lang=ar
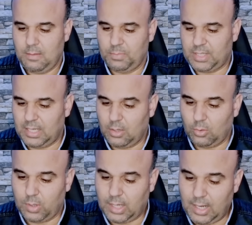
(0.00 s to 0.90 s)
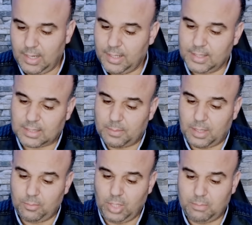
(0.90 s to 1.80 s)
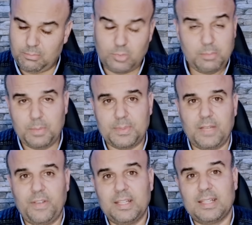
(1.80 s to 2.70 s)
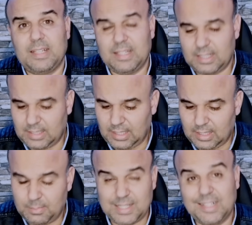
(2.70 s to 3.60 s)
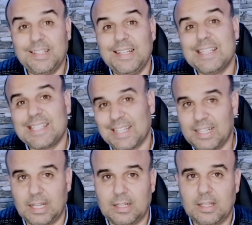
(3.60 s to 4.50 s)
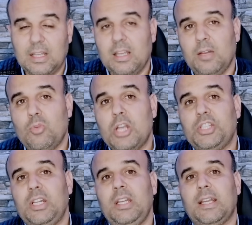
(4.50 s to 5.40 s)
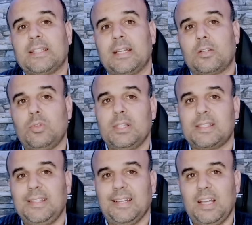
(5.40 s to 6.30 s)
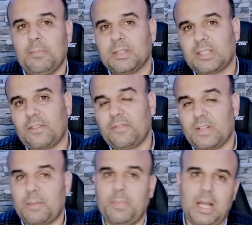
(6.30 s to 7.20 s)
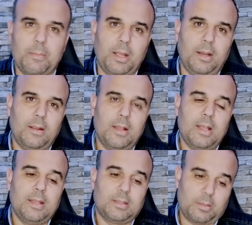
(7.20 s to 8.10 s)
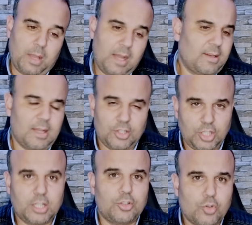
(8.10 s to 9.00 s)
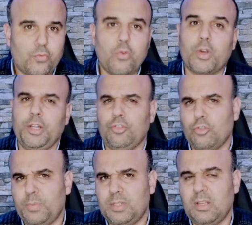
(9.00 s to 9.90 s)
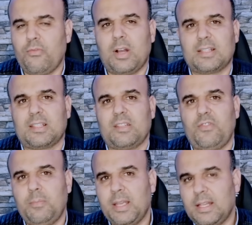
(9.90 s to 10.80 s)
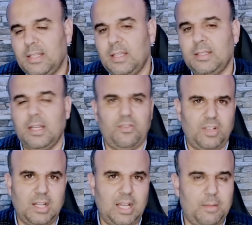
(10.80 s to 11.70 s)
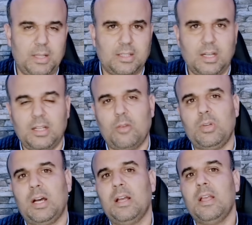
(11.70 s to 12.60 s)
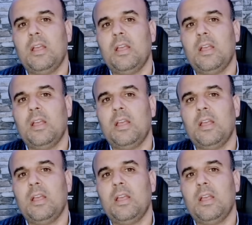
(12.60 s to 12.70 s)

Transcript: مساله اخرى اللي هي طبعا مهمه بزاف هي هضرت على مساله الاستغلال المهاجرين اللي كيتعرضوا للاستغلال من طرف رب العمل طبعا هادشي كنشوفوه وكنعيشوه بزاف وخاصه في الميادين ديال الفلاحه مثلا اولا